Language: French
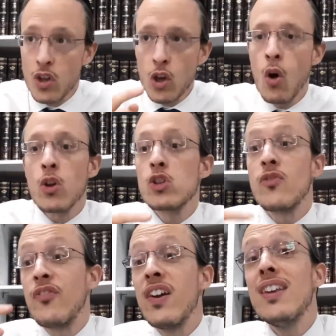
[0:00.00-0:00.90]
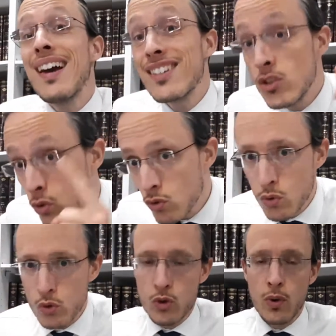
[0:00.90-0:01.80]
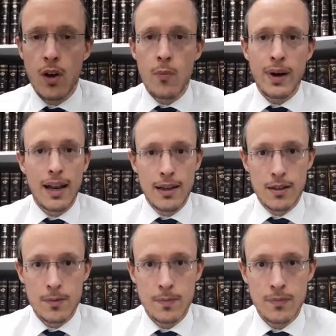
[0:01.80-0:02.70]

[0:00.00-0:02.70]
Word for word: Non, non, fais une action de construire en parallèle.